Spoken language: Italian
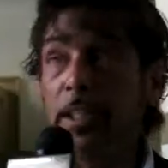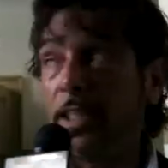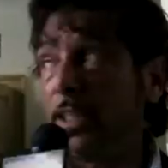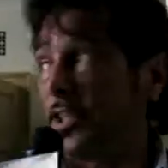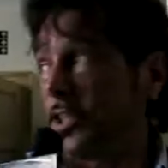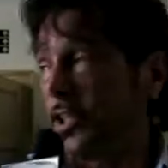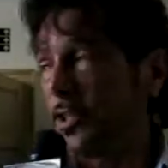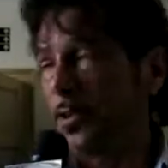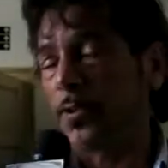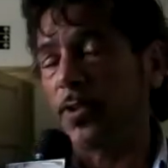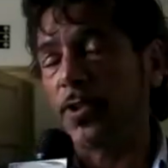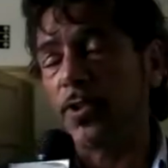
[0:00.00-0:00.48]
il
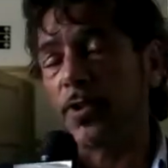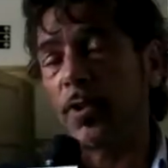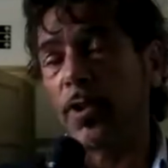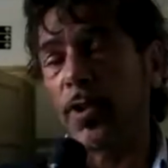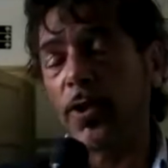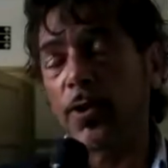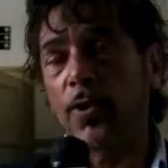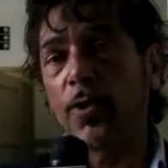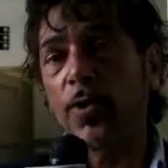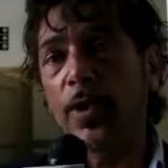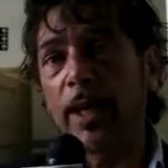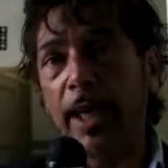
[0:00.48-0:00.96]
centro
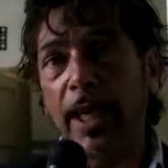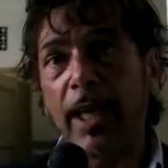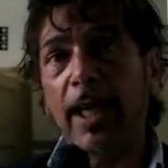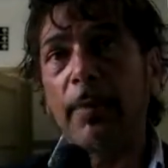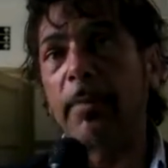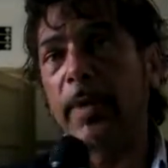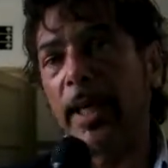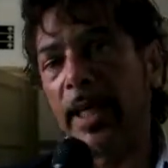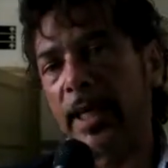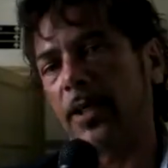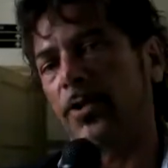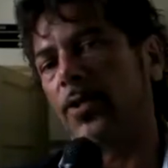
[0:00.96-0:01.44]
storico è
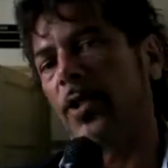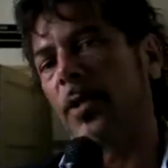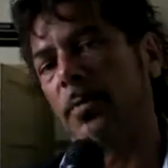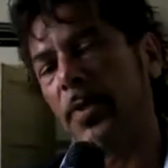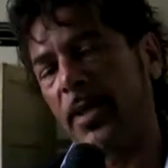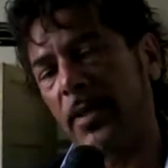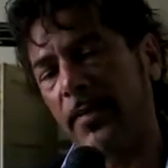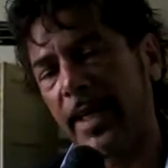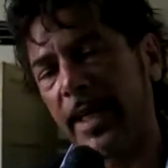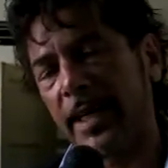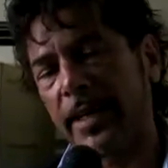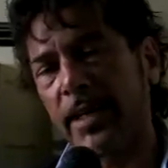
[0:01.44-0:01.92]
aperto ai
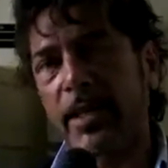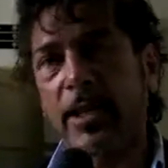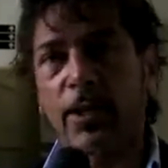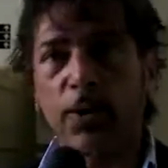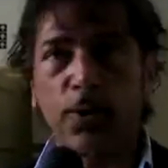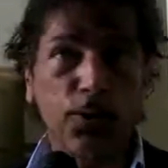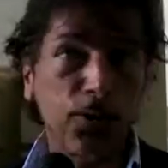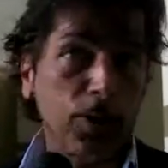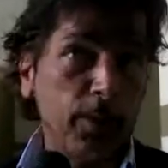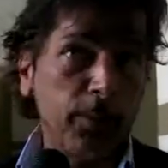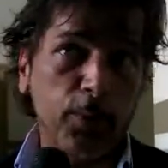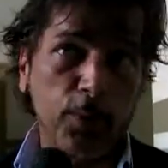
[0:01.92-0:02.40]
privati e
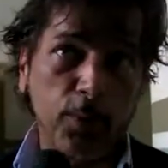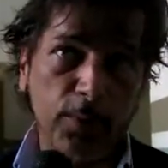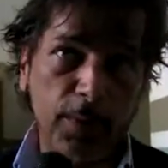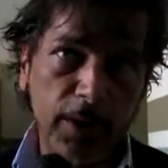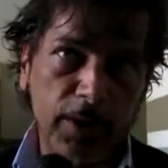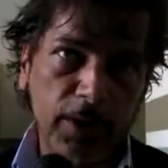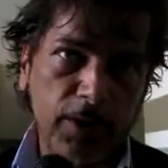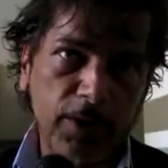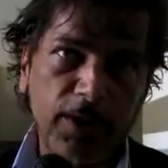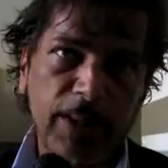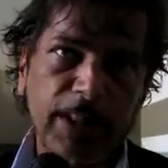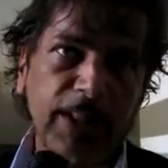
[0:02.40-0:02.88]
chiuso al
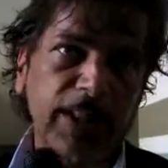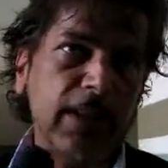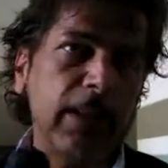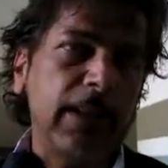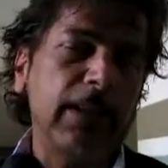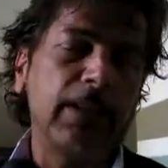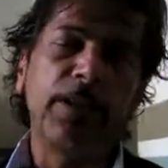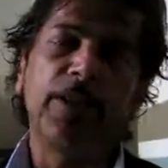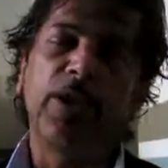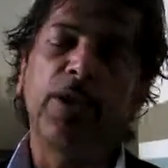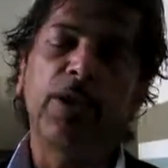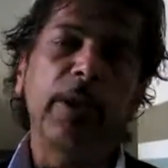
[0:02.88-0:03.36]
pubblico, cioè
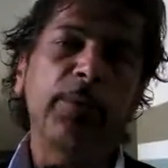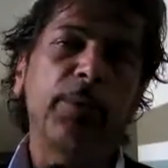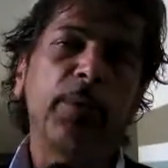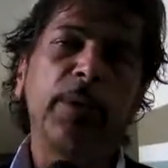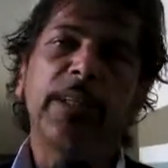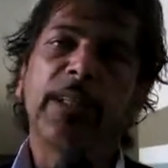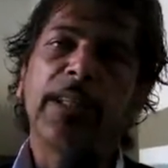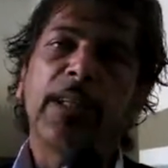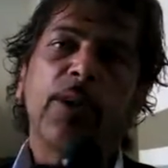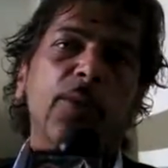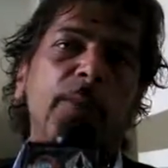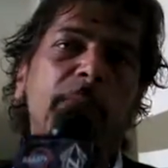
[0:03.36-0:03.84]
c'è una
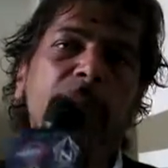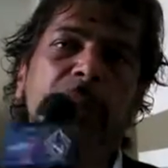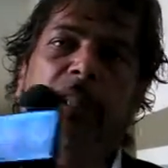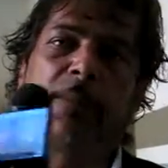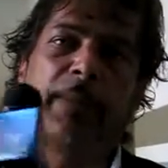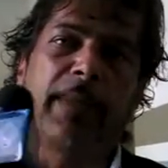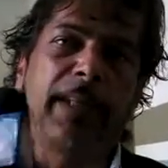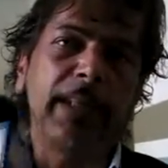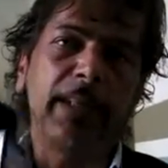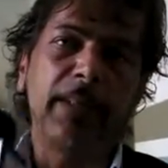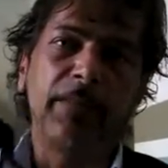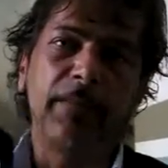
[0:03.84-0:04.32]
politica
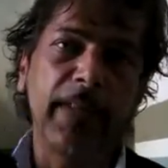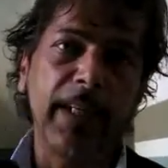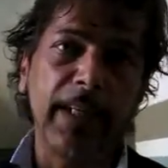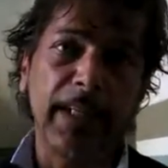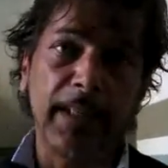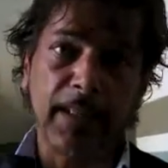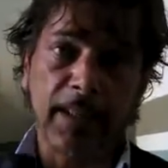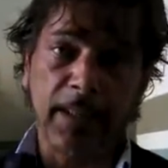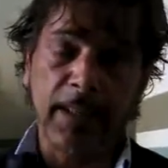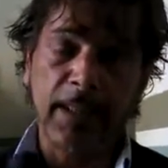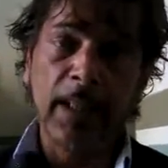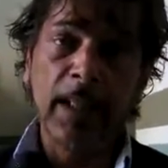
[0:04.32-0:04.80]
completamente
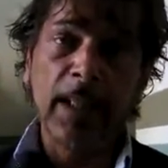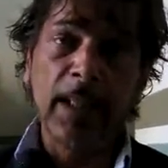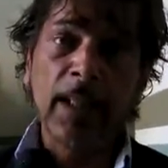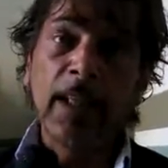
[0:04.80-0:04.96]
inversa.